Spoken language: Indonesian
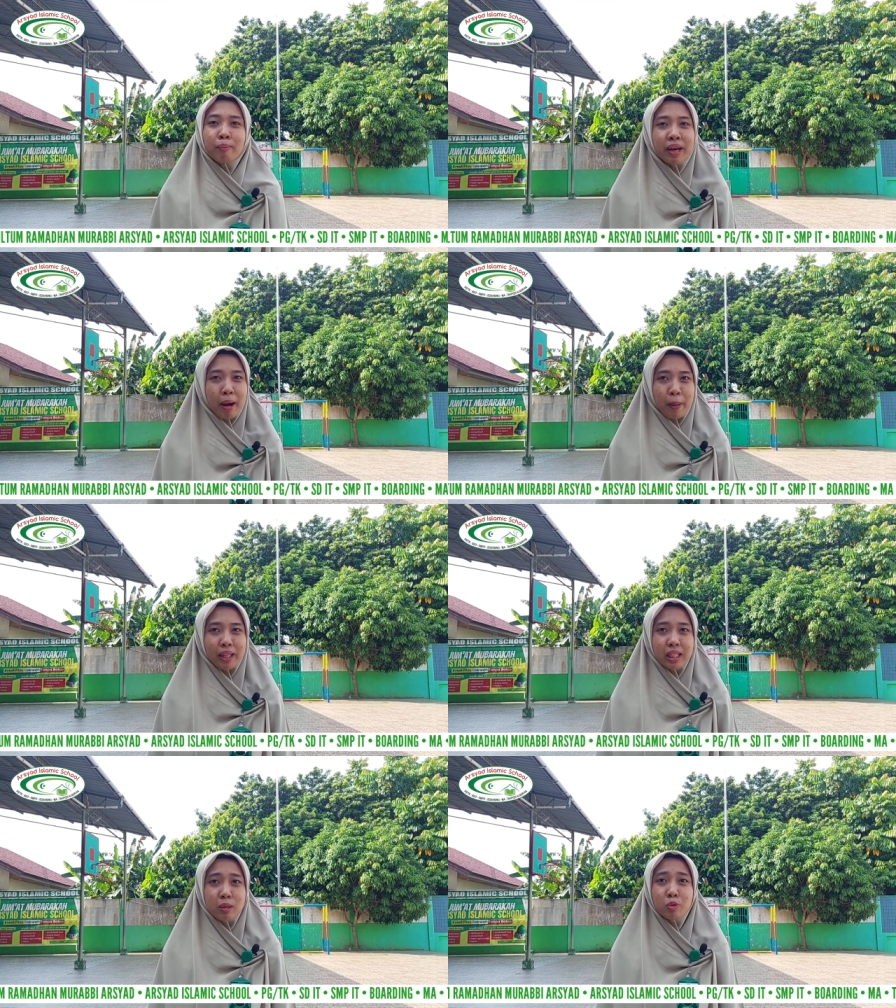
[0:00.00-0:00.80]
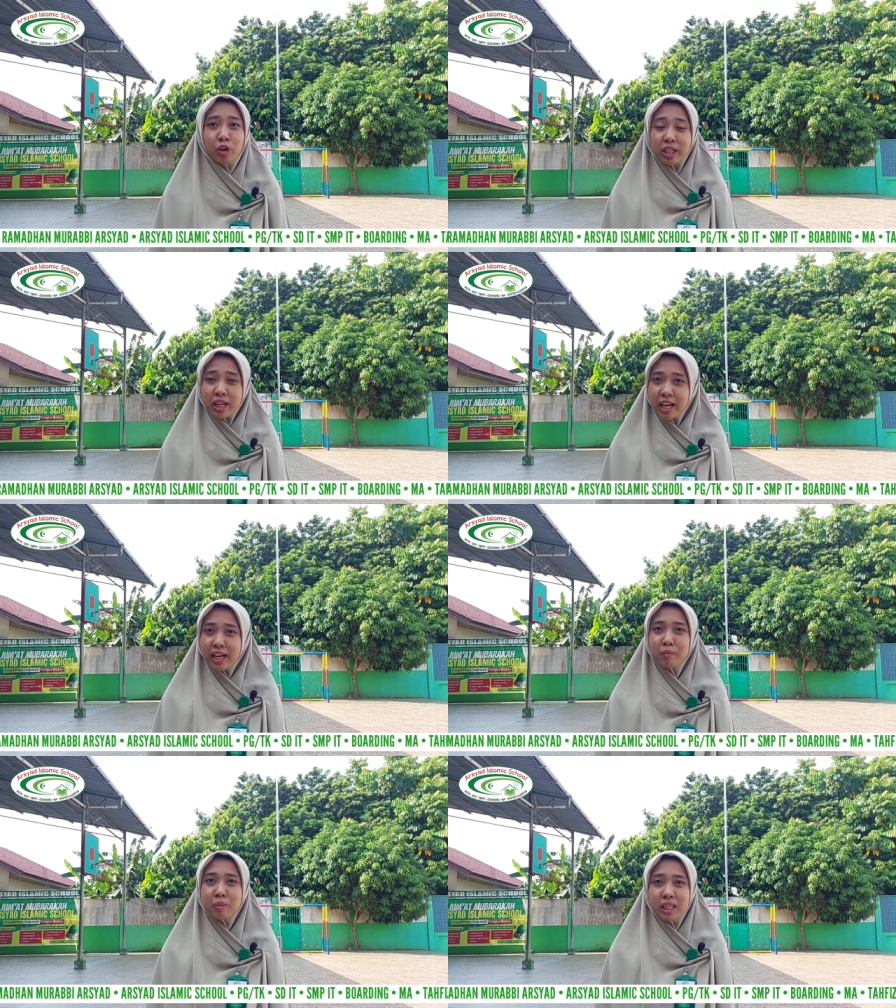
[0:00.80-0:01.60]
Mendapati muridnya
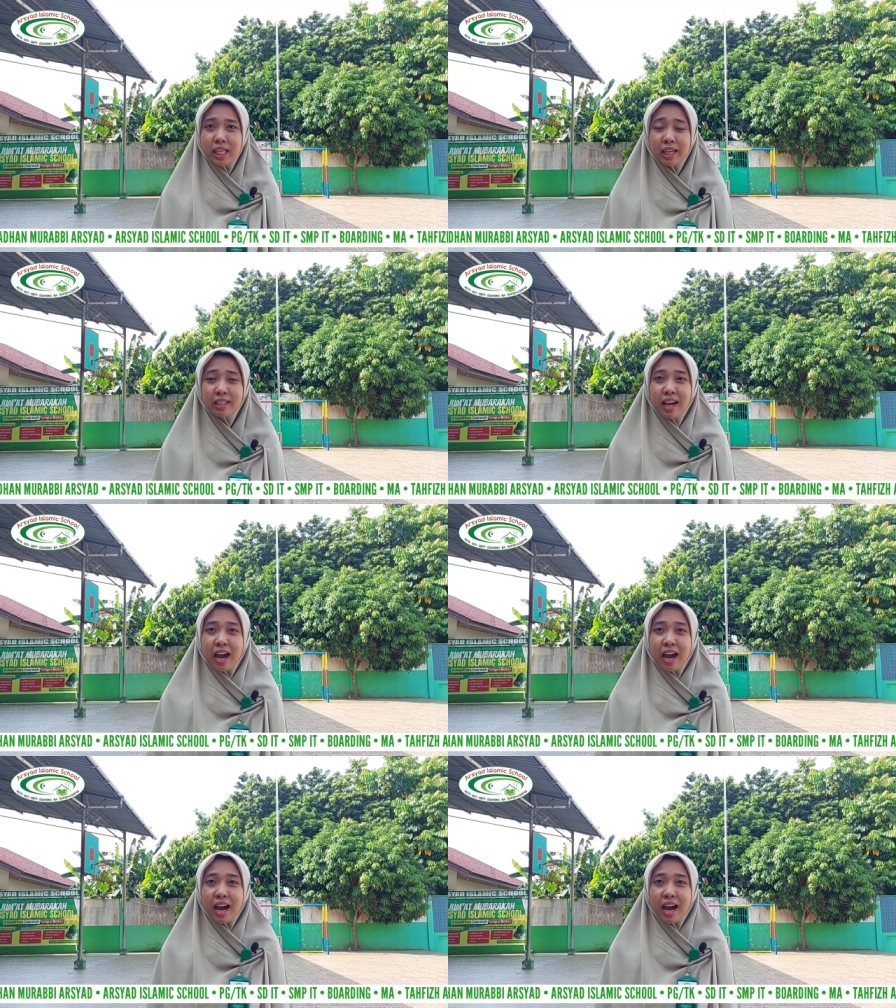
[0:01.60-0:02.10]
yang demikian,